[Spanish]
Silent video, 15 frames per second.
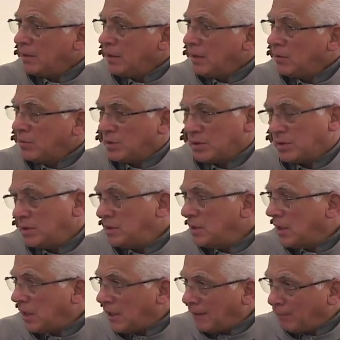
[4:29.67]
aunque si
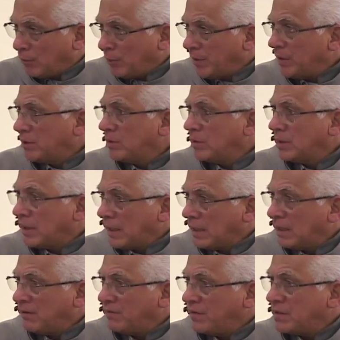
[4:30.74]
llegara el momento de
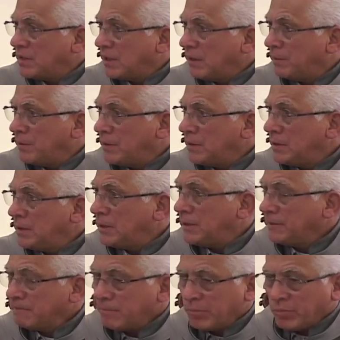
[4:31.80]
darla físicamente,
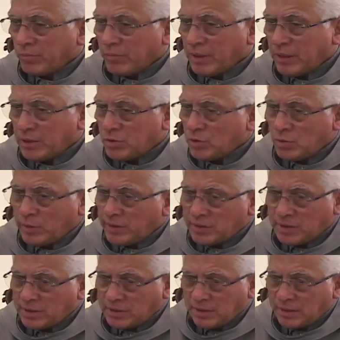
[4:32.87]
eso
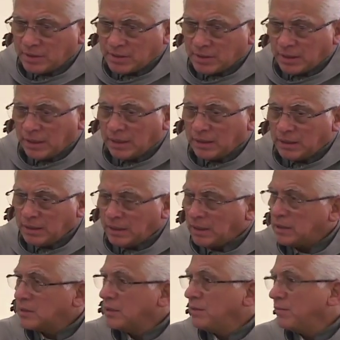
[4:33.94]
es esencial
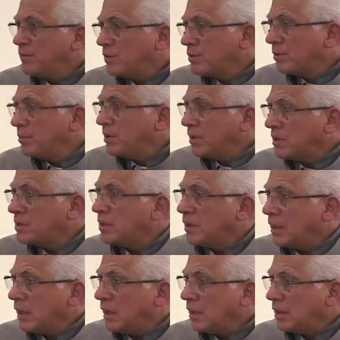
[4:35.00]
al servicio
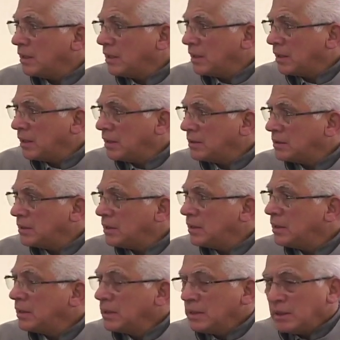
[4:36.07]
ministerial en la iglesia
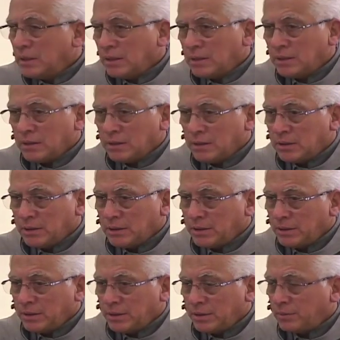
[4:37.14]
eh,
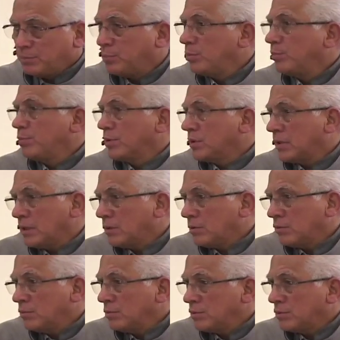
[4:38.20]
y por
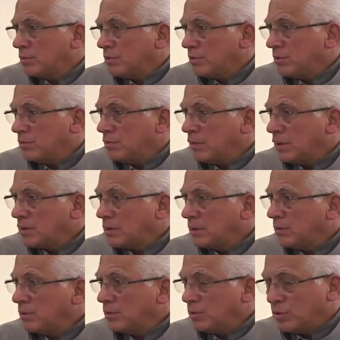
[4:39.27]
tanto mucho más
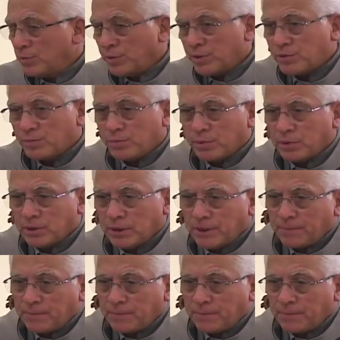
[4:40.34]
en un obispo.